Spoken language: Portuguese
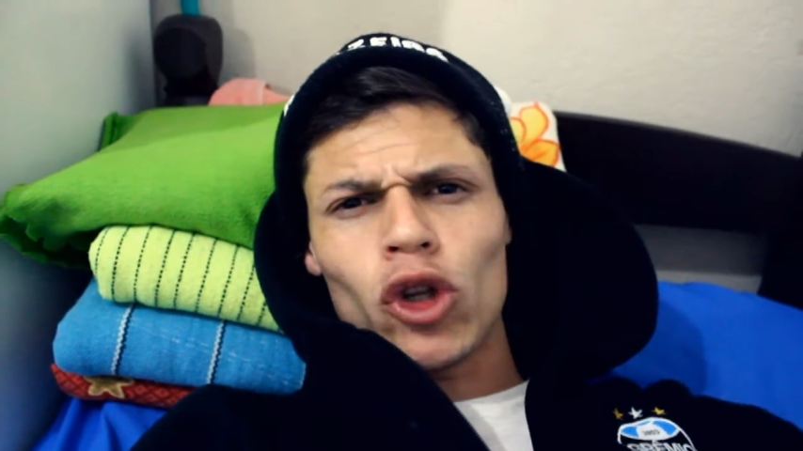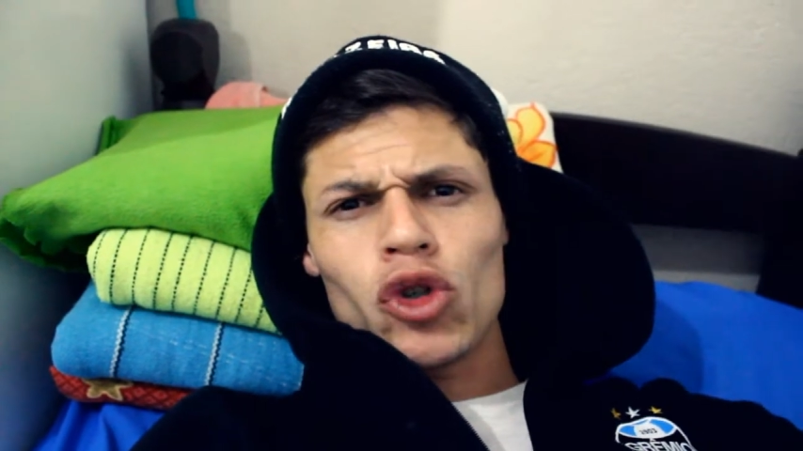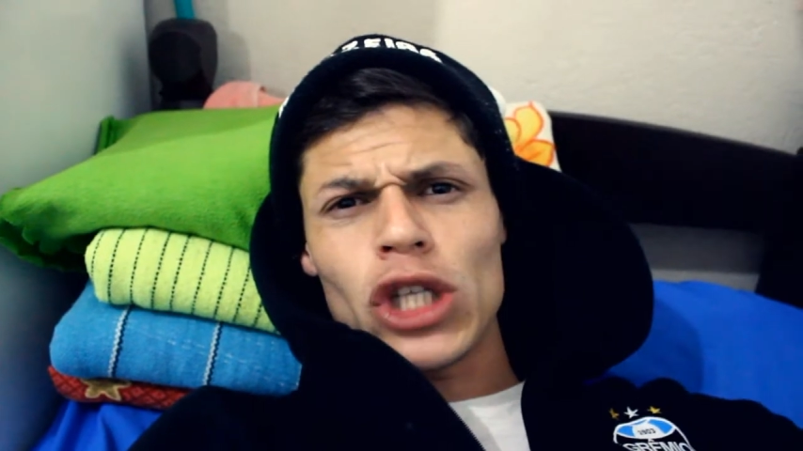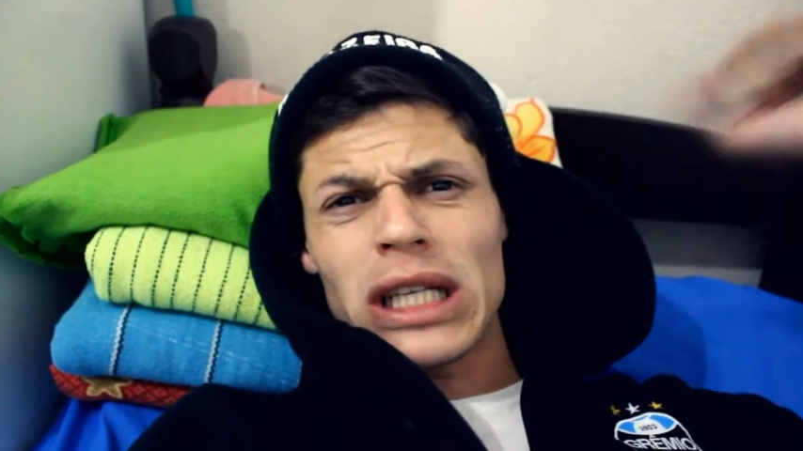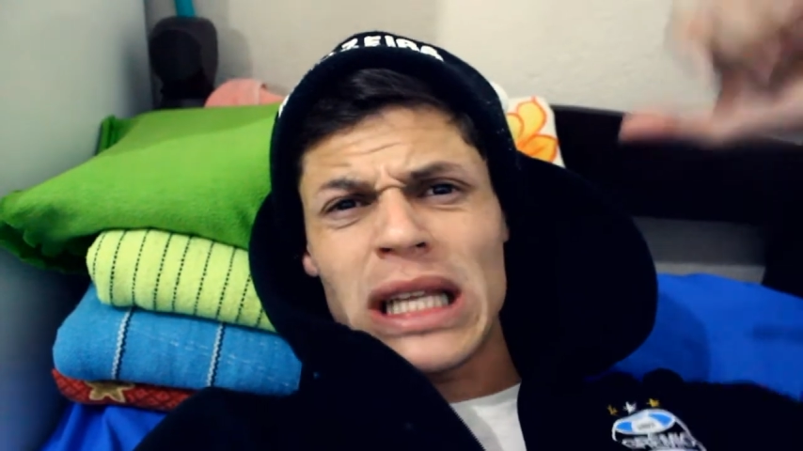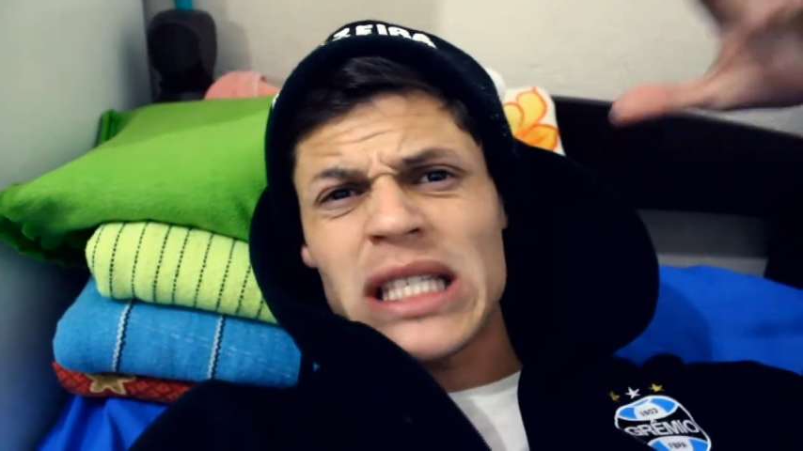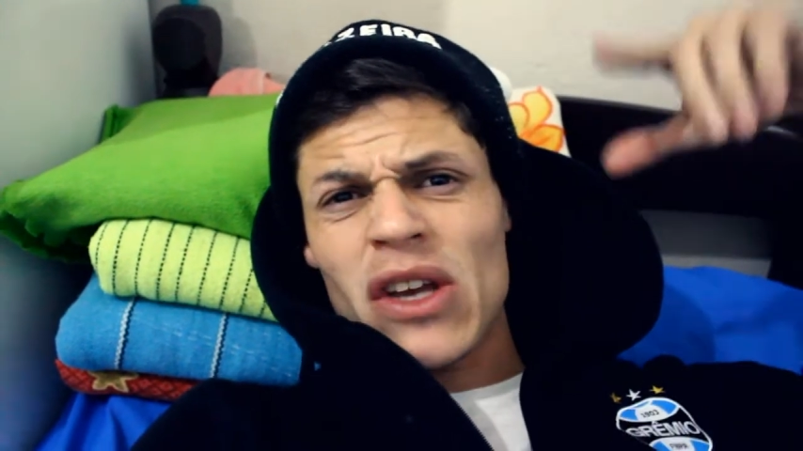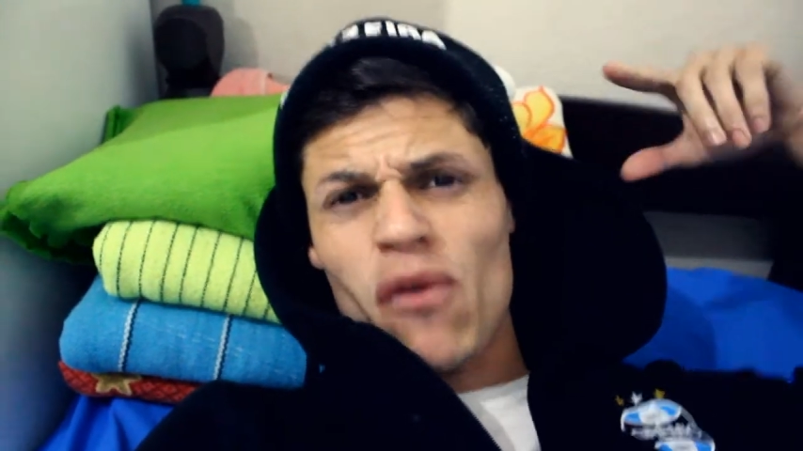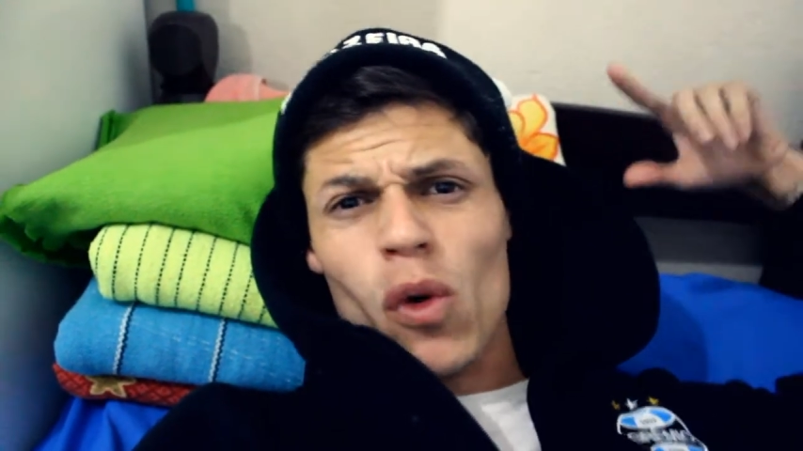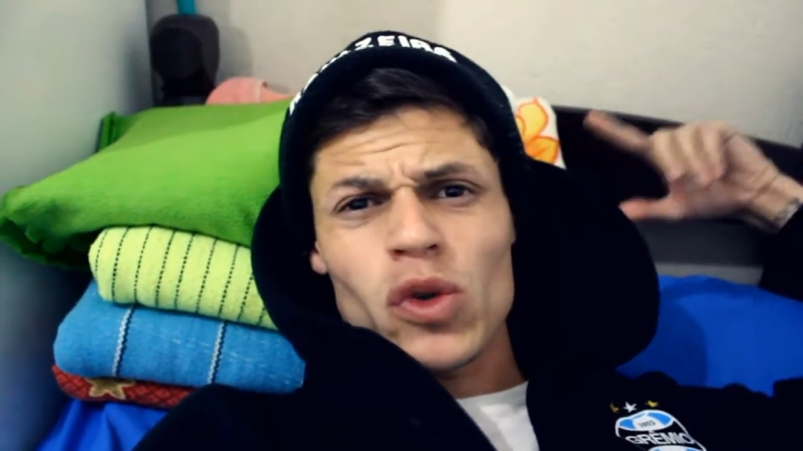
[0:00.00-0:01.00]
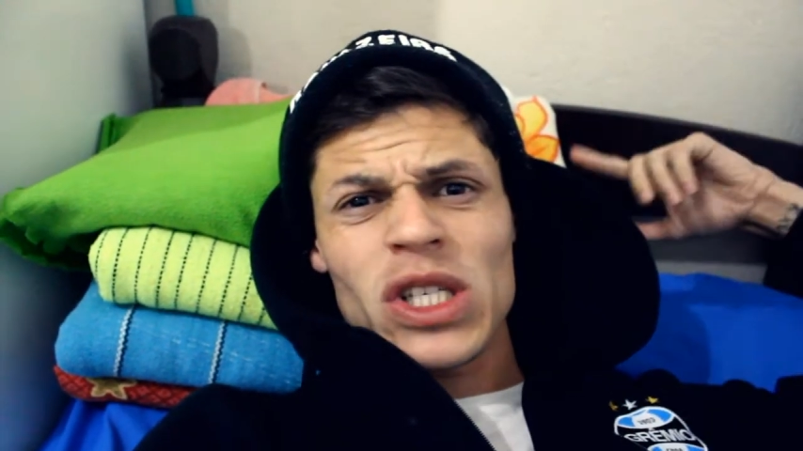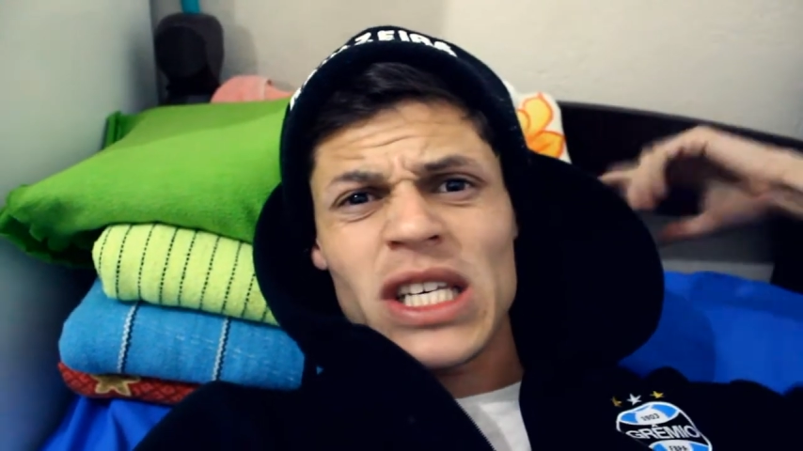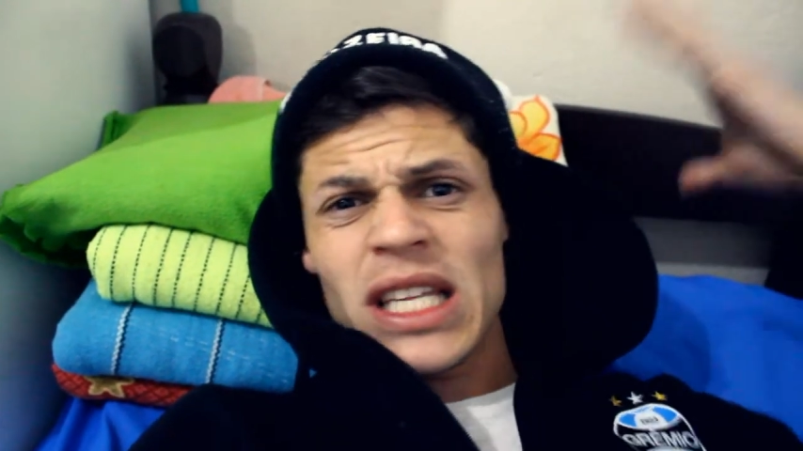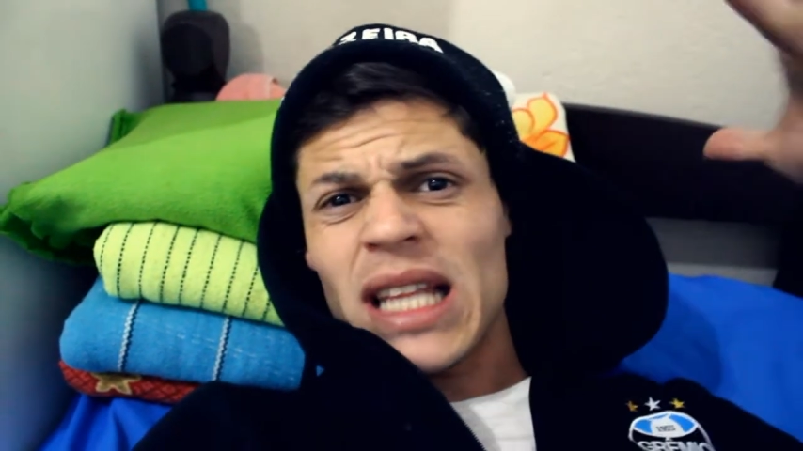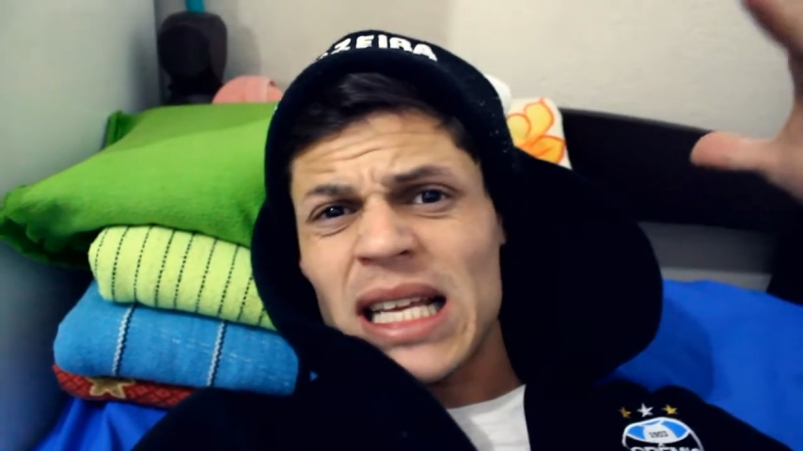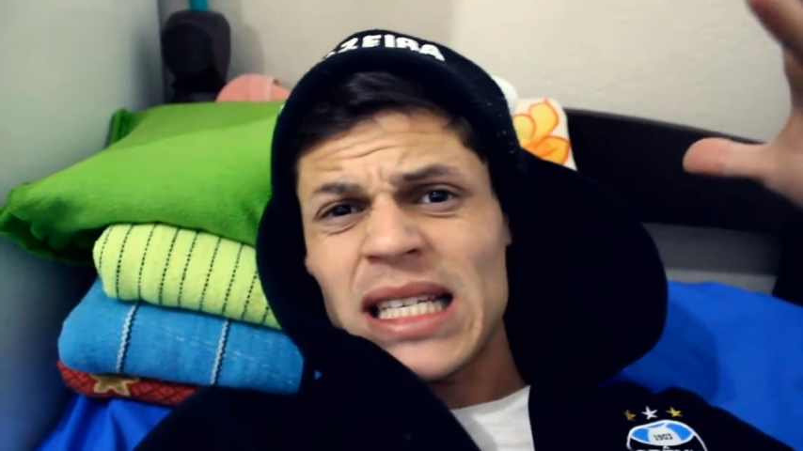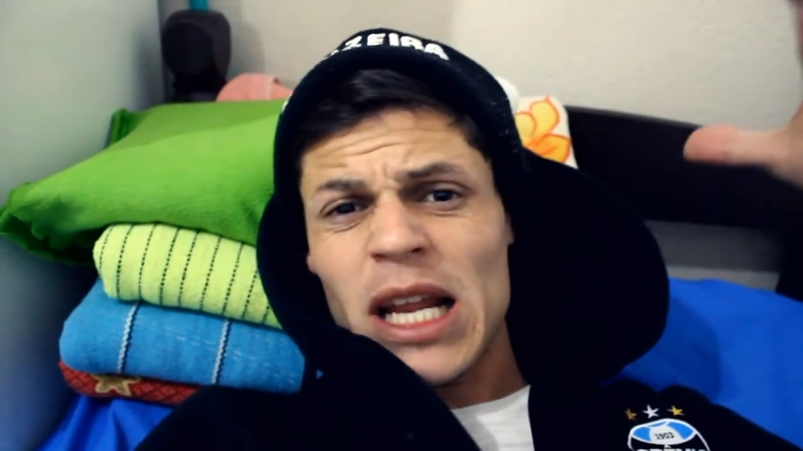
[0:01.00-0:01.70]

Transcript: Eu tenho certeza que eu vou conseguir trazer